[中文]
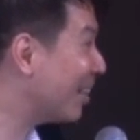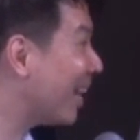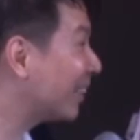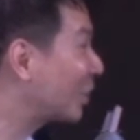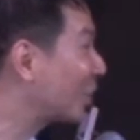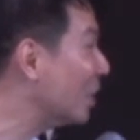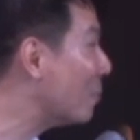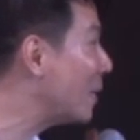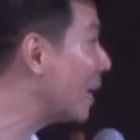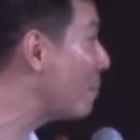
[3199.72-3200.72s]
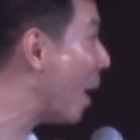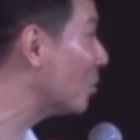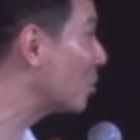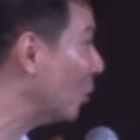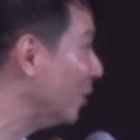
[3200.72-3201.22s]
你要让神的平安
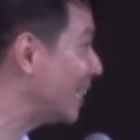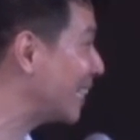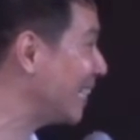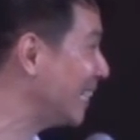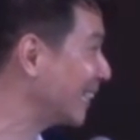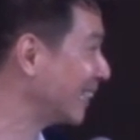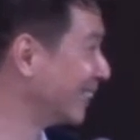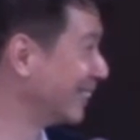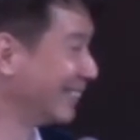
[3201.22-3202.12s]
保守你的心。